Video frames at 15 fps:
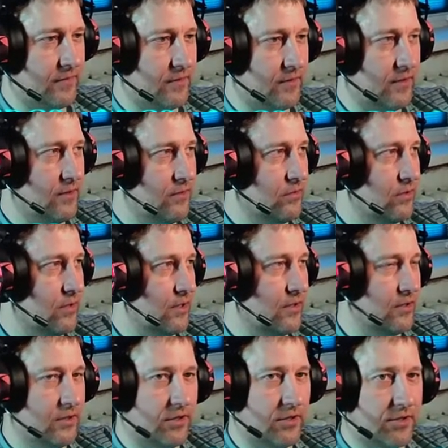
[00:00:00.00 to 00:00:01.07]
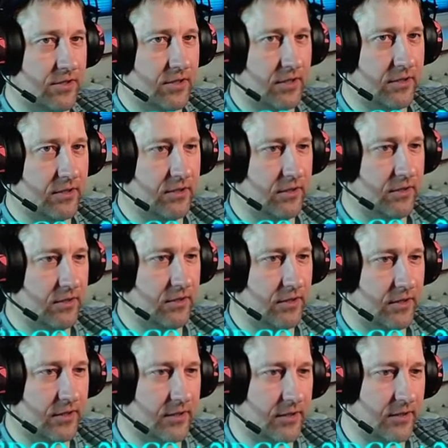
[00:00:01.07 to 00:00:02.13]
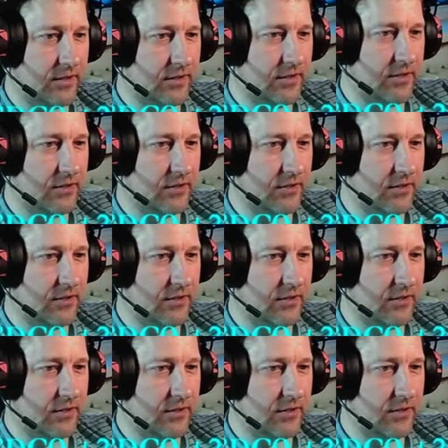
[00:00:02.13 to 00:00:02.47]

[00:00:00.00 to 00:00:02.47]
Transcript: Ты вот, а ты, если а ты ни хрена не один.